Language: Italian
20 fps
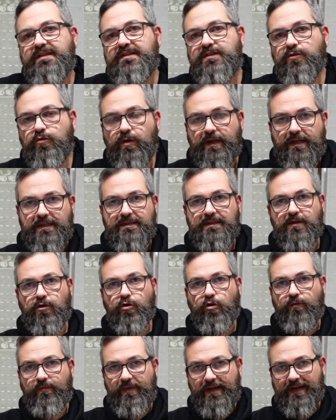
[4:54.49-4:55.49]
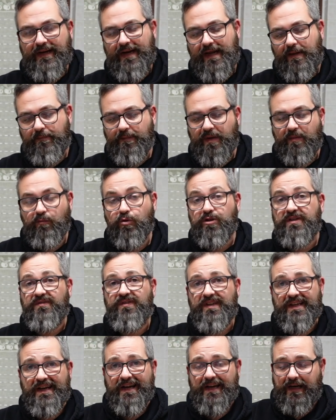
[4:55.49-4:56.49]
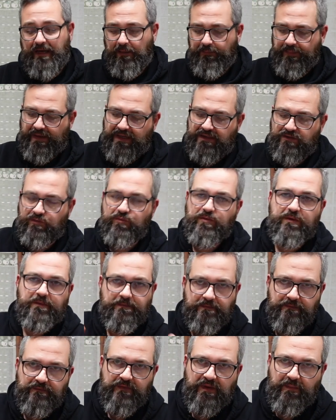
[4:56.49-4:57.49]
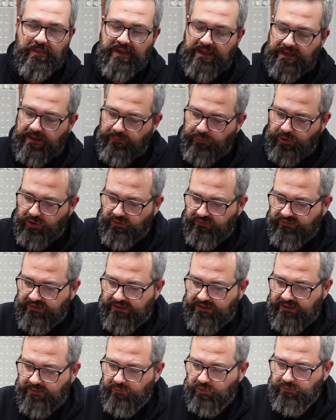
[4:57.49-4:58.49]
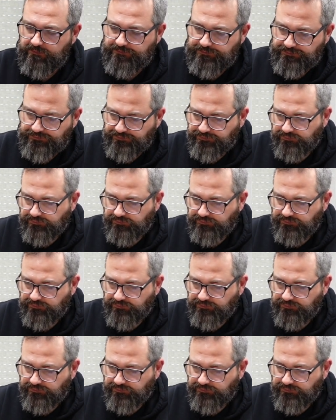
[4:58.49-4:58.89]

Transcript: di sicurezza converrebbe modificare la password. Va bene, poi lo faremo.